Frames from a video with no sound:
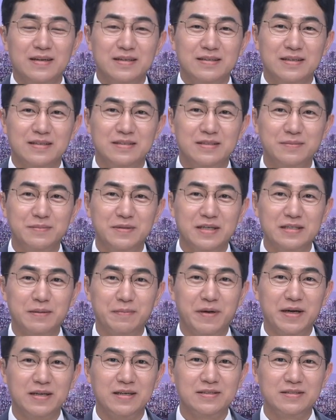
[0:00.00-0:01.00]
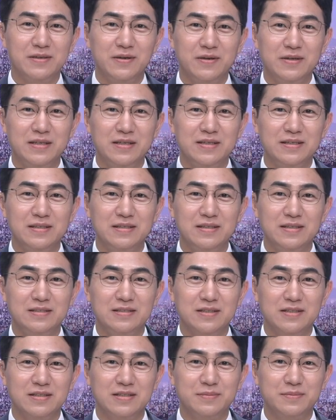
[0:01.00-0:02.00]
네, 지금까지 파리에서 열리는
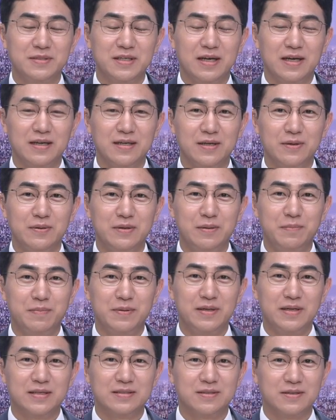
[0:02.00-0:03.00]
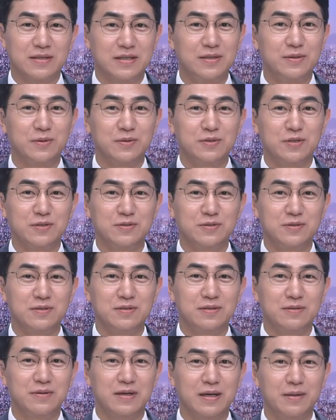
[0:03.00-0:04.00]
이천이십사 하계올림픽에서 기독
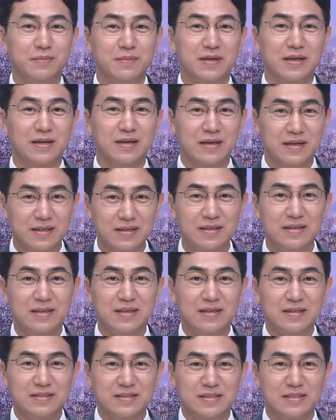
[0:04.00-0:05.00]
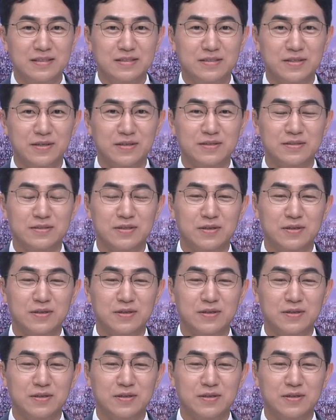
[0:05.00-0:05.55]
선수들과 함께할 진천